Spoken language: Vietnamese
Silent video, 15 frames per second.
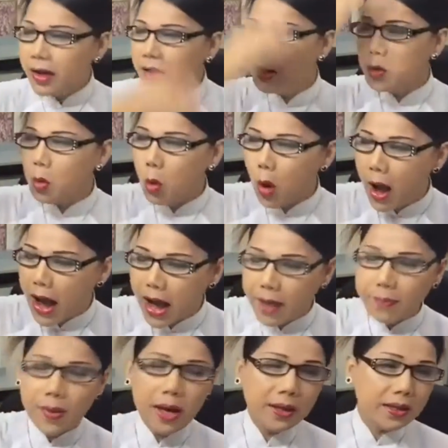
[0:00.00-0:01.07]
đi
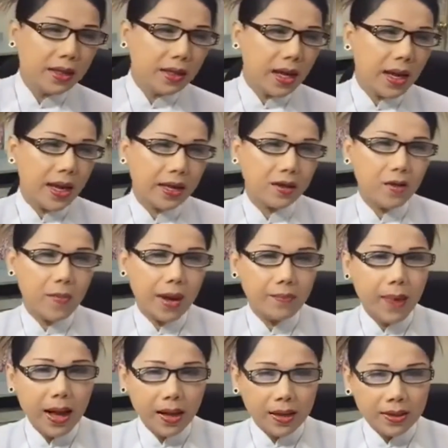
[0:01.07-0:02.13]
qua bên vấn đề là kêu
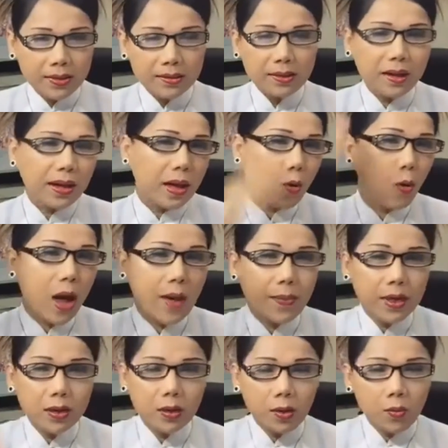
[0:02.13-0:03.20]
bằng Bắc Kinh tức là qua
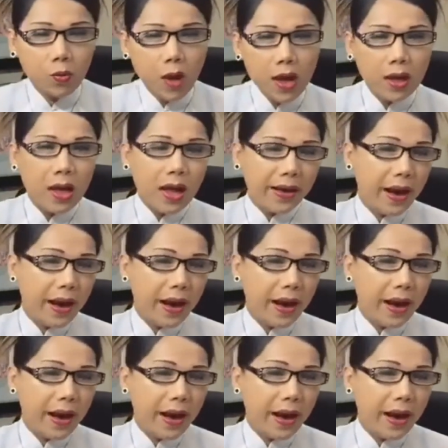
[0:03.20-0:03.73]
bên Trung Quốc